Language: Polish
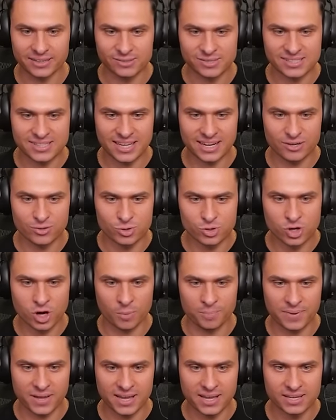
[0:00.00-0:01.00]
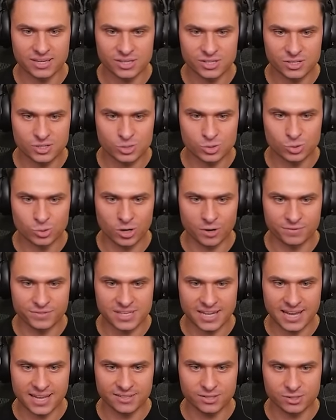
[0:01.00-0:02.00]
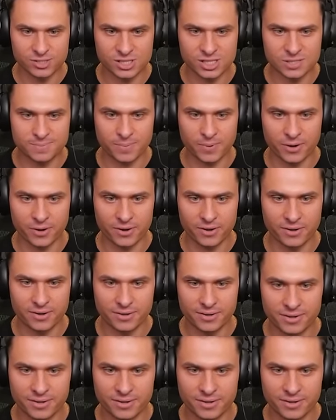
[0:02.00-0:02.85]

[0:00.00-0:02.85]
ja tu stary już kopię. Surowca, dosyć sporo.